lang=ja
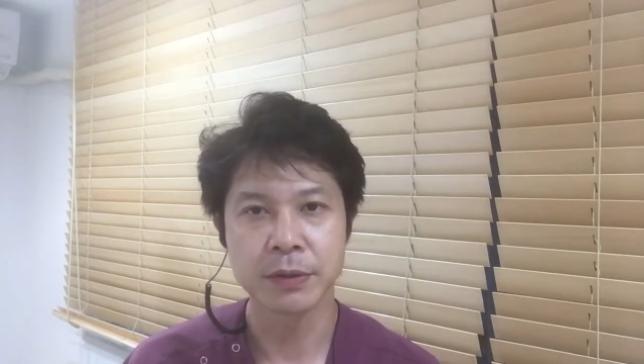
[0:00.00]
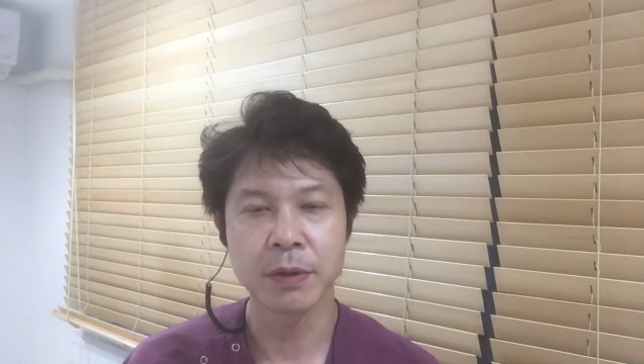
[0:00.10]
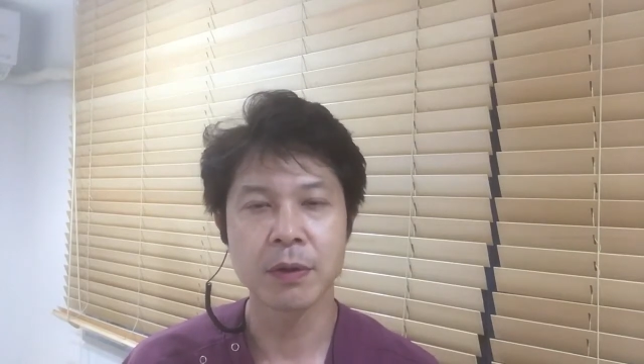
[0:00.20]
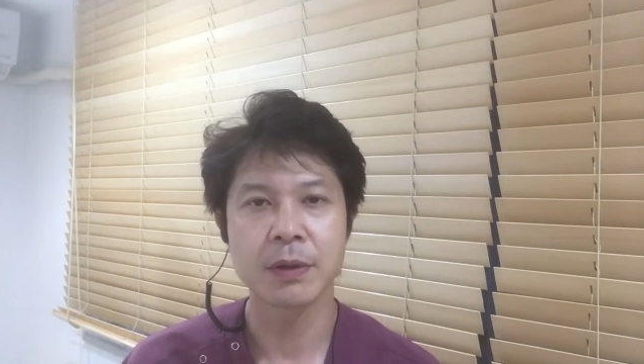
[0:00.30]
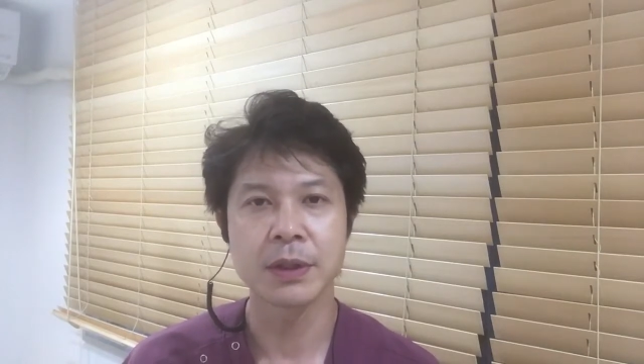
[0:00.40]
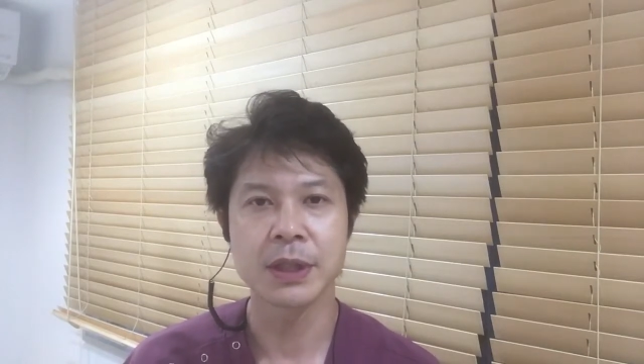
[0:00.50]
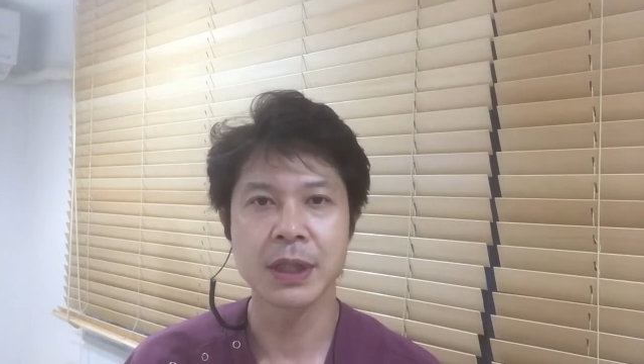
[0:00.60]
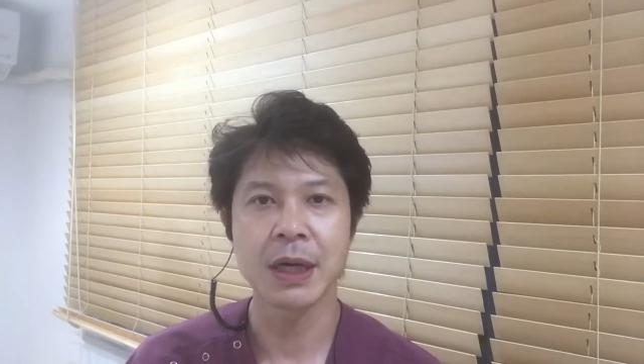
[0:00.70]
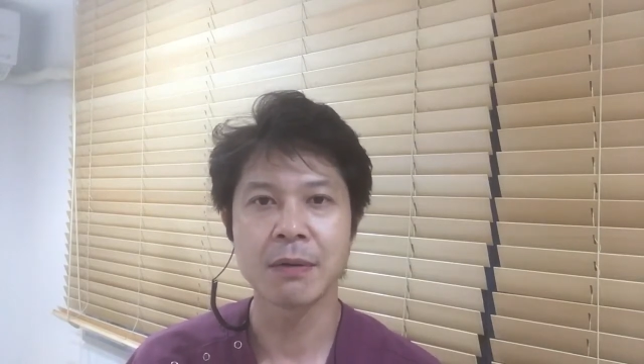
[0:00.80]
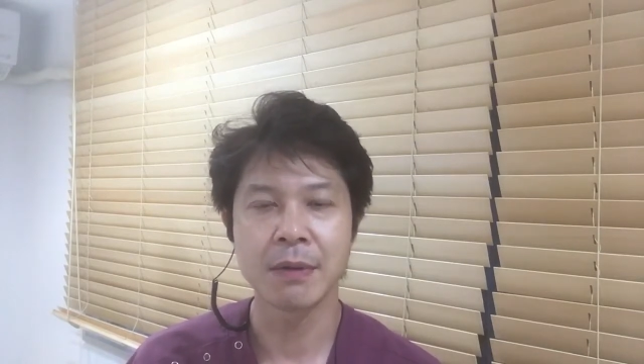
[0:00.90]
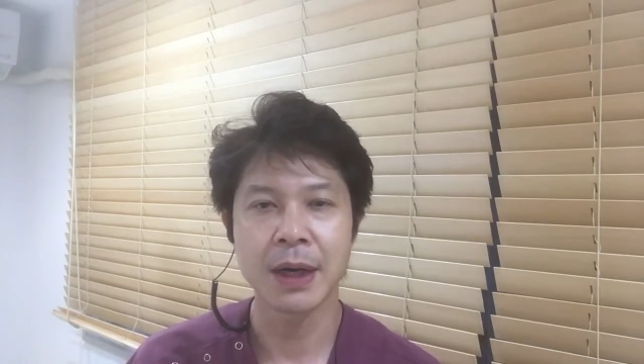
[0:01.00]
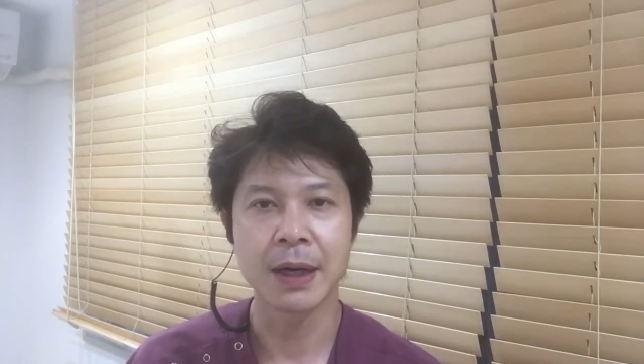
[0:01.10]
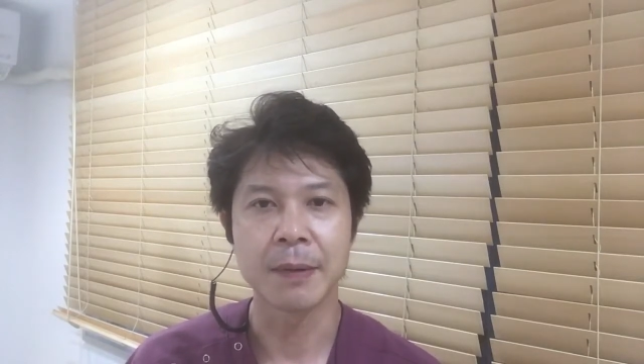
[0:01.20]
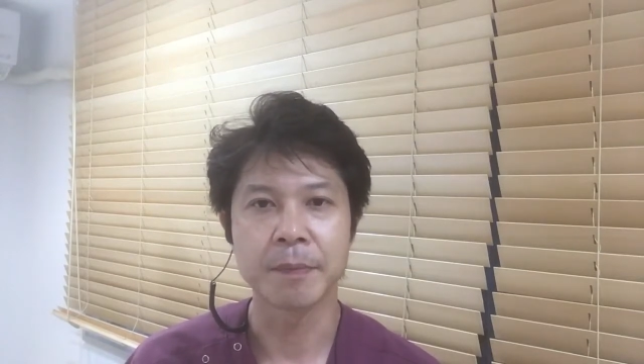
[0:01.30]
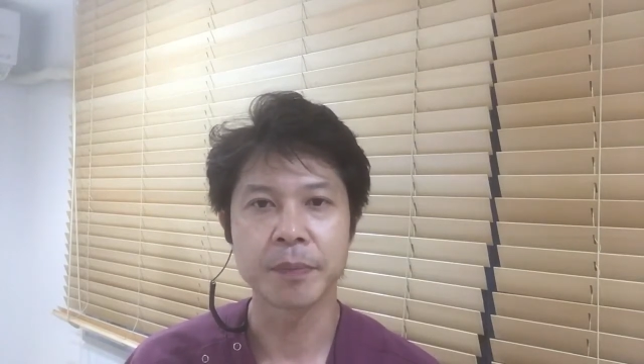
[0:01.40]
の時間
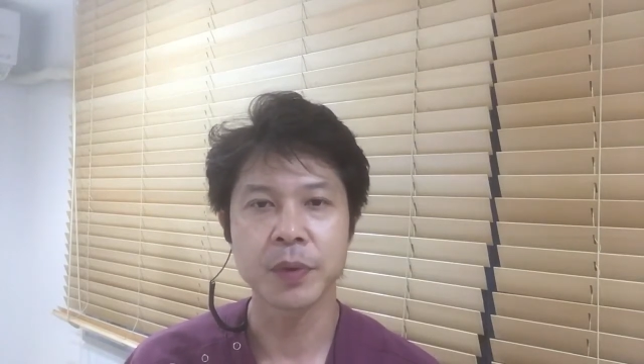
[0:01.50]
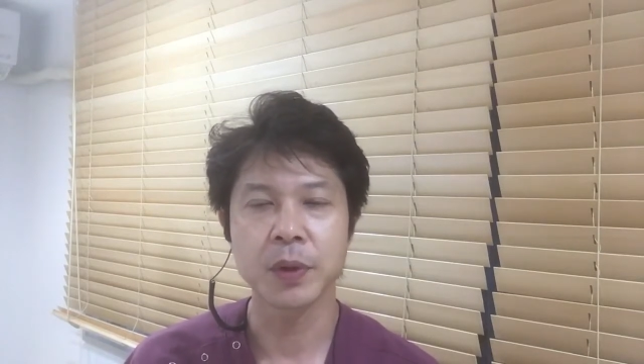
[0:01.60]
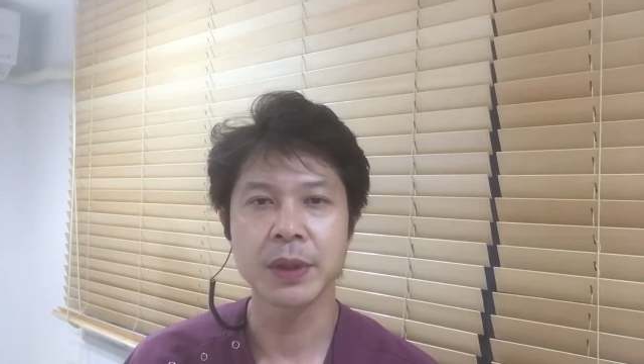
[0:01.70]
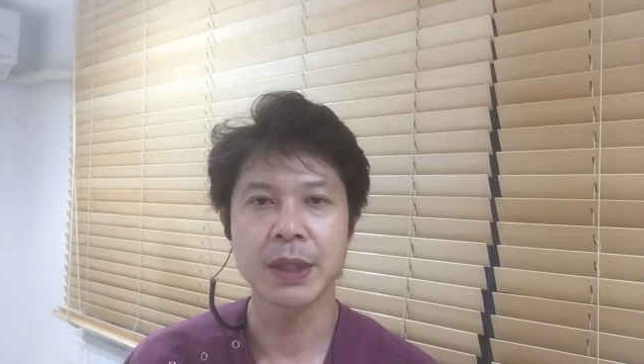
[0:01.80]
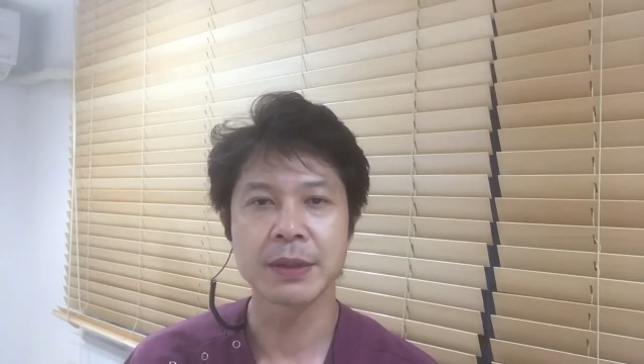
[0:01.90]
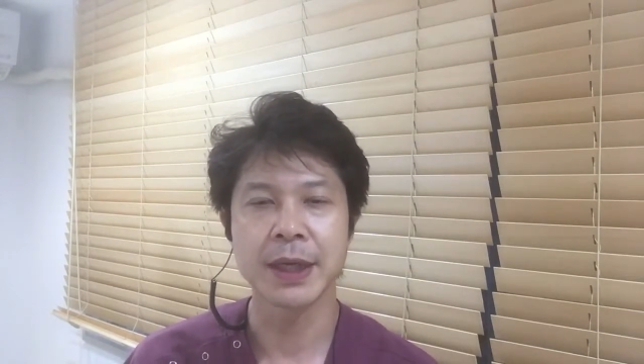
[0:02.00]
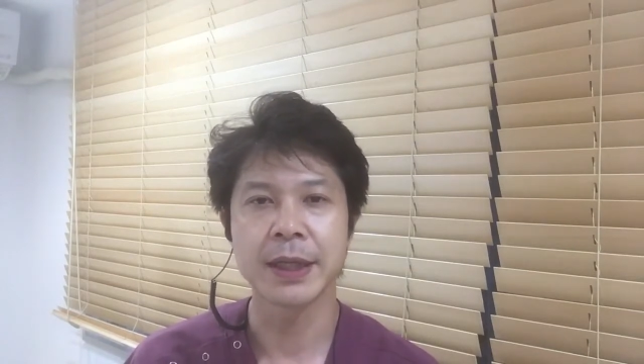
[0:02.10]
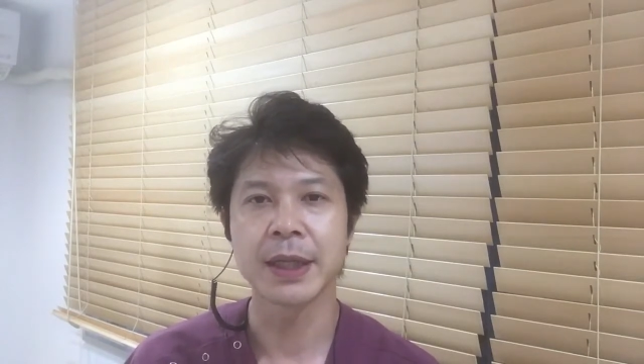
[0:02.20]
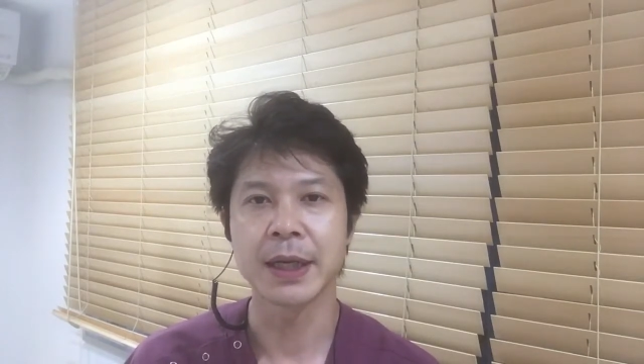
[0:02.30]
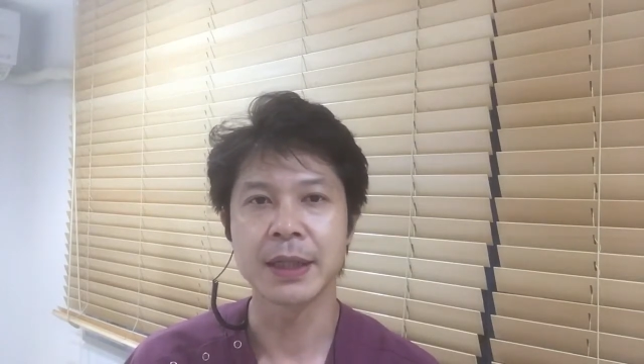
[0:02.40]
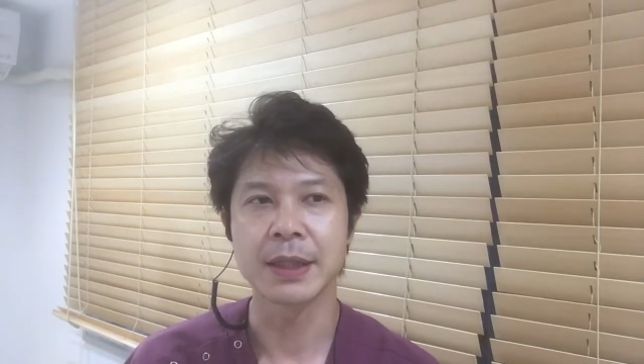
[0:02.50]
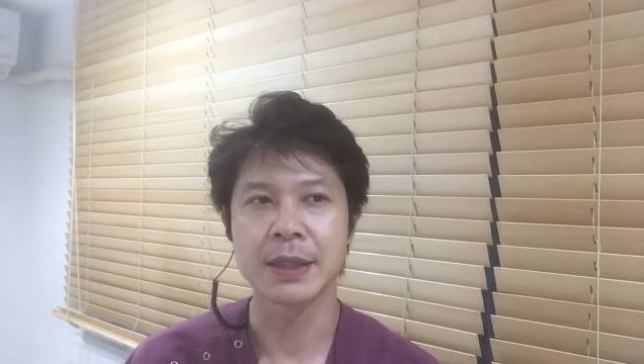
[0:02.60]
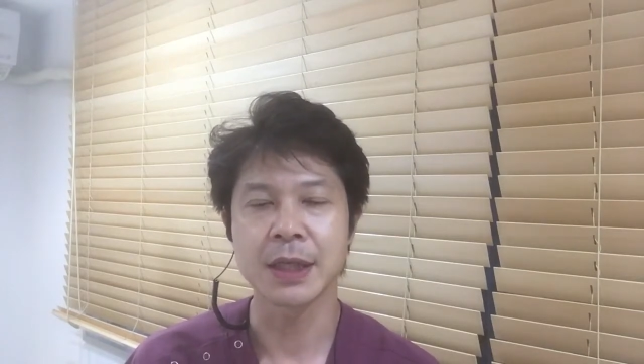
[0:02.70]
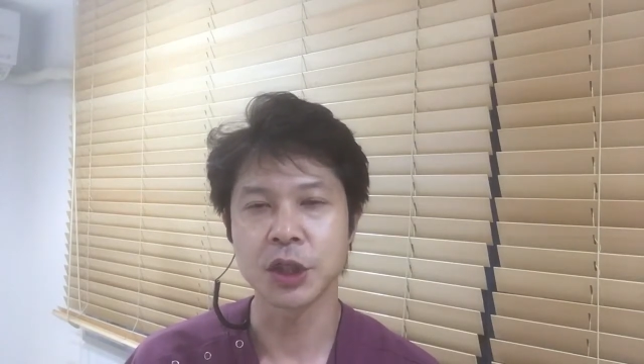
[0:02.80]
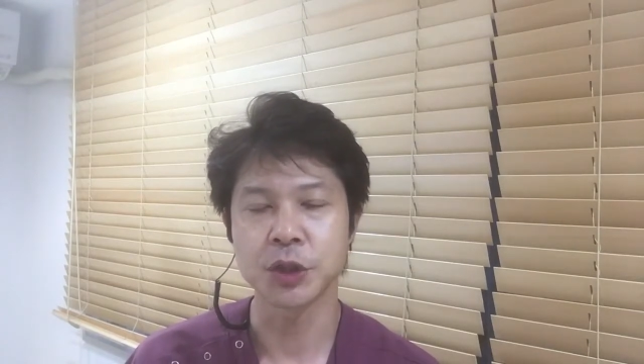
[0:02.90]
はトータルだいたい
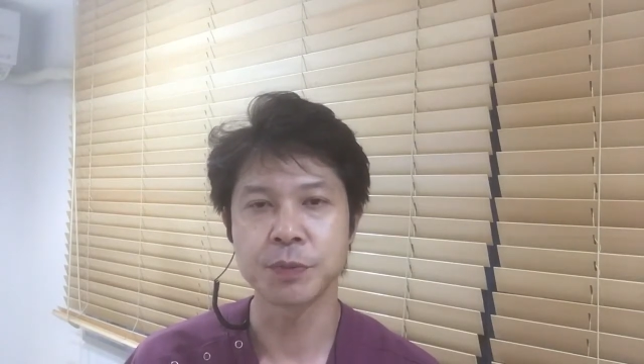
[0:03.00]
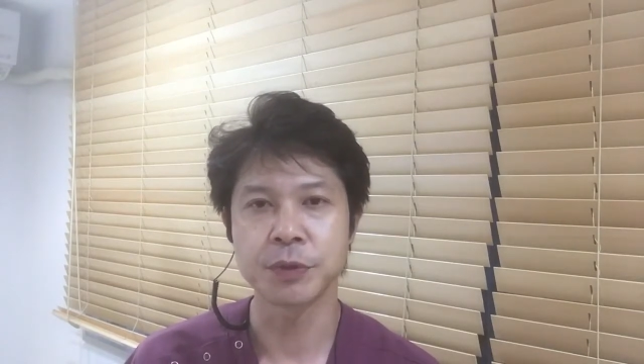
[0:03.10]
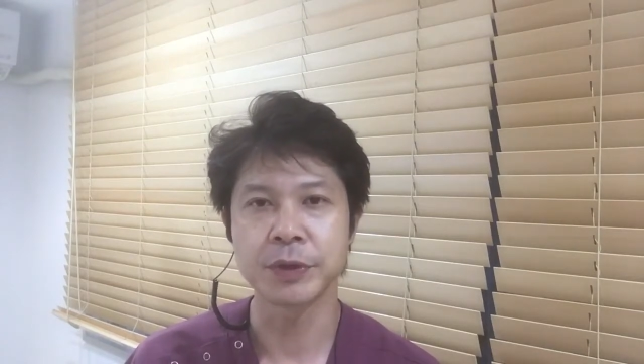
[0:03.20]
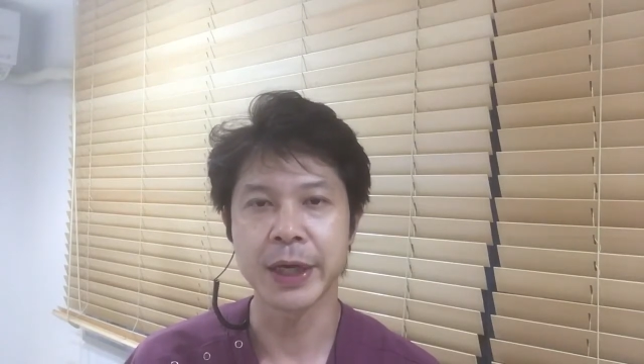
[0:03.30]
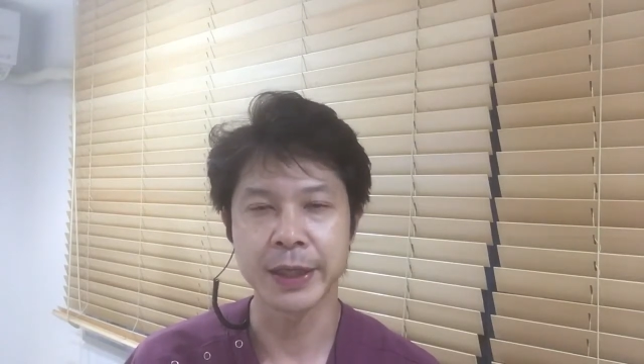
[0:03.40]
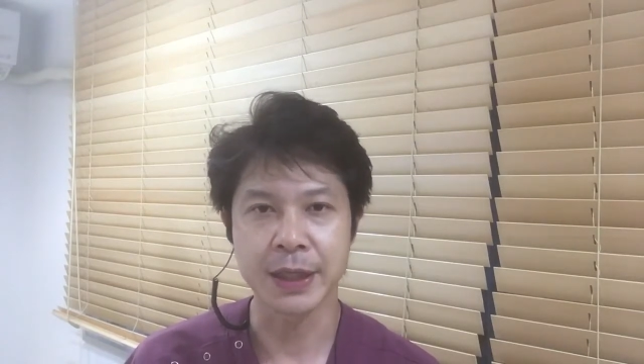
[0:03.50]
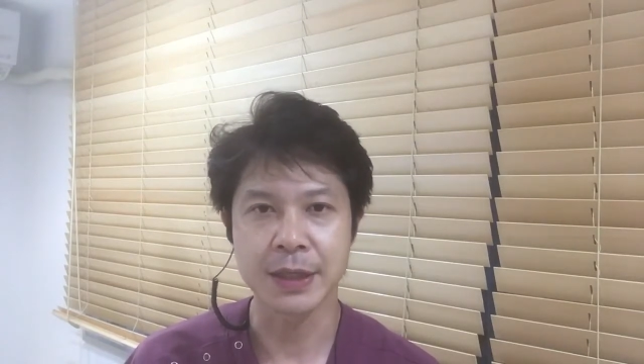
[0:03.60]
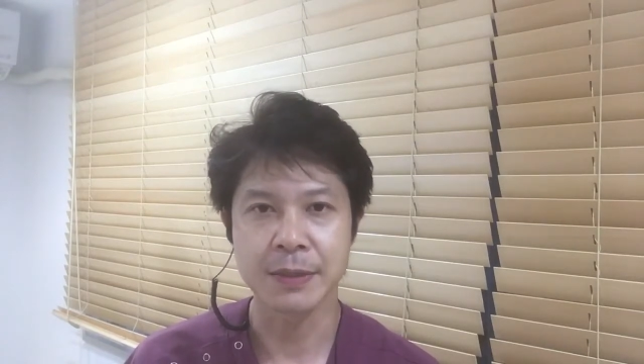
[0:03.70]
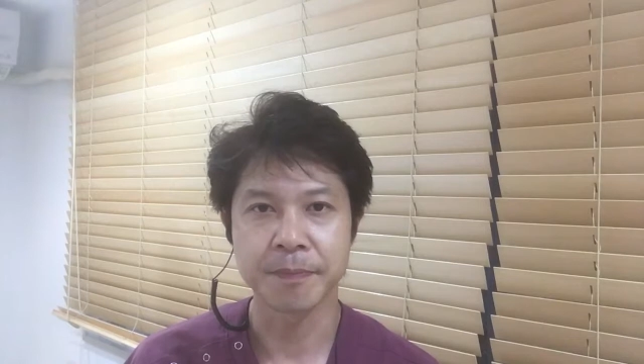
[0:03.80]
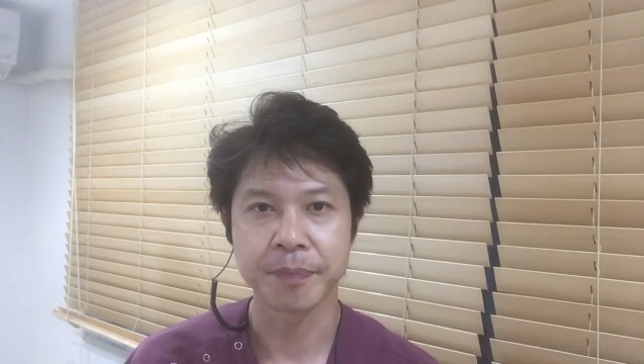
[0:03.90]
30分ぐらいです。